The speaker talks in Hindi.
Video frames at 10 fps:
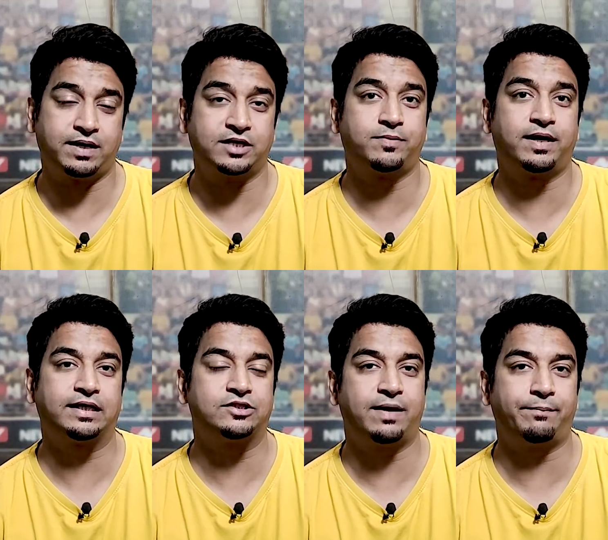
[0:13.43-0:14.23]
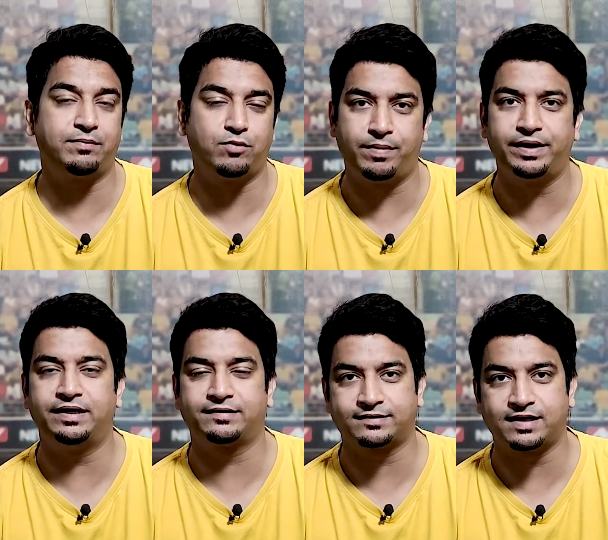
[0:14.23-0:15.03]
पांच बार की चैंपियन मुंबई
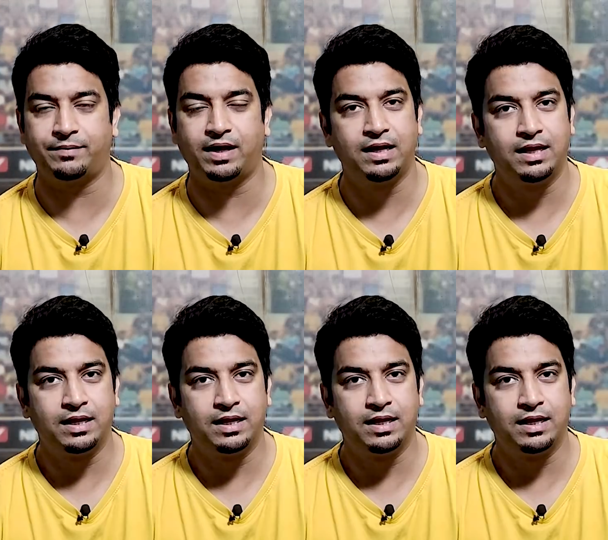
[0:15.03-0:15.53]
इंडियंस का सामना